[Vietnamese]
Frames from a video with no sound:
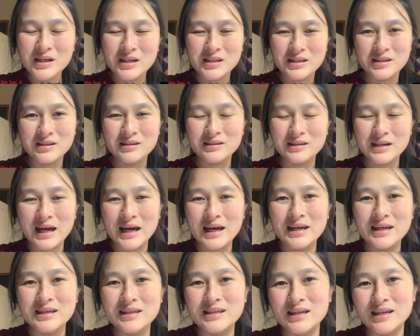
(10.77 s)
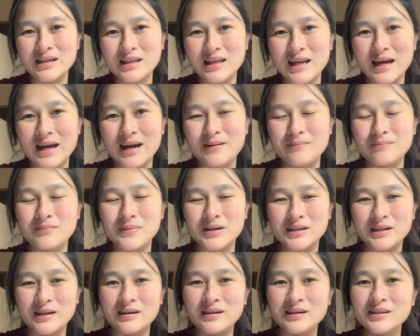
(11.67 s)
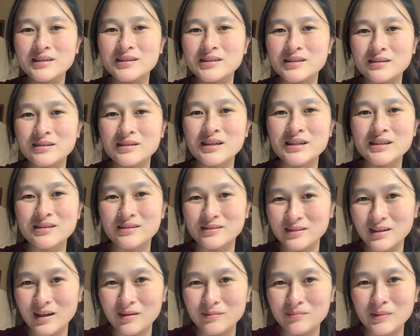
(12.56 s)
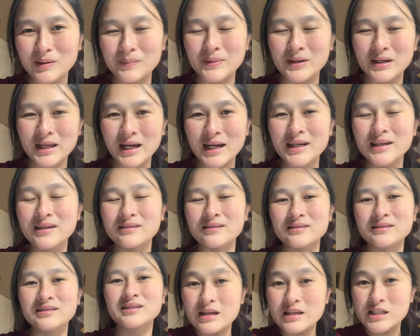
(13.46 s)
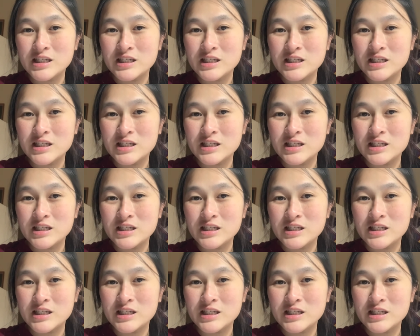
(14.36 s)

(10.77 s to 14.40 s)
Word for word: nhưng đây chỉ là mình nói những cái sự thật mà mình thấy được